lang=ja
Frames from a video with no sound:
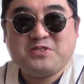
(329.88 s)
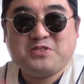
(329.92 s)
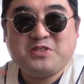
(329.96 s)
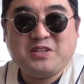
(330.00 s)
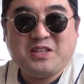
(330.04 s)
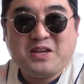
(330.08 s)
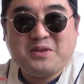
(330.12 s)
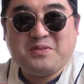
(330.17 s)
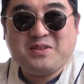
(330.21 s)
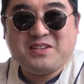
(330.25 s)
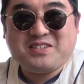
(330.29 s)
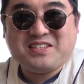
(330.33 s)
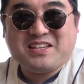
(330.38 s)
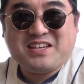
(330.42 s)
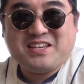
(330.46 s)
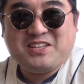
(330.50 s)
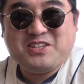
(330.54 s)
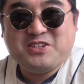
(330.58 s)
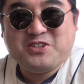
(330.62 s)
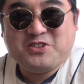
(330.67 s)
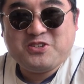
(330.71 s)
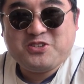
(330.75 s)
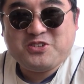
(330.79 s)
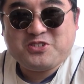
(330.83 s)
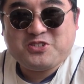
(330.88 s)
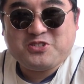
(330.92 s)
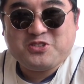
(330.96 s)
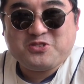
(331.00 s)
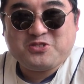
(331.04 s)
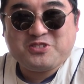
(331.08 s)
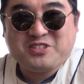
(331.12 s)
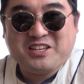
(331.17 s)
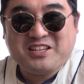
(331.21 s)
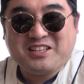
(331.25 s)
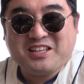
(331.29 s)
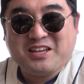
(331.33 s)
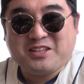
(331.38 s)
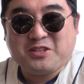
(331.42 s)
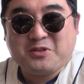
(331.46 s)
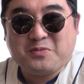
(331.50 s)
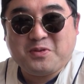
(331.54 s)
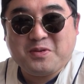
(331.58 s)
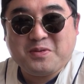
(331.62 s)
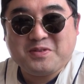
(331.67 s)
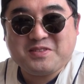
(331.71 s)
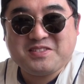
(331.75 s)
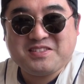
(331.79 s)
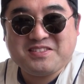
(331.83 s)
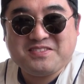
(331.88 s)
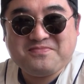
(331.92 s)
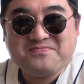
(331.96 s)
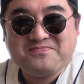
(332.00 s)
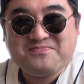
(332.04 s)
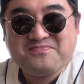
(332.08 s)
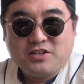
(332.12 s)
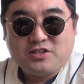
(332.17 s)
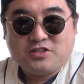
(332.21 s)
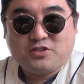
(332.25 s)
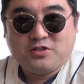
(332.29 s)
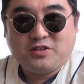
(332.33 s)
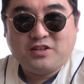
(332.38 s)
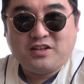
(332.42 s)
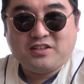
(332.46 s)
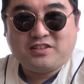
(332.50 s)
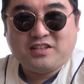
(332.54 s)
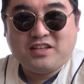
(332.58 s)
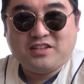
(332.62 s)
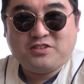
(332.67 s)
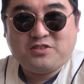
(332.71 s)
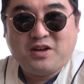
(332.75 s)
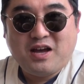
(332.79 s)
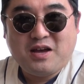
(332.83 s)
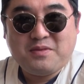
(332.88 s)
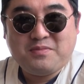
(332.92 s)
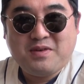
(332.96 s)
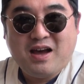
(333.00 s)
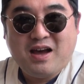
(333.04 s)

それでは皆さん、いよいよ試食していきたいと思います。それでは、テッドハン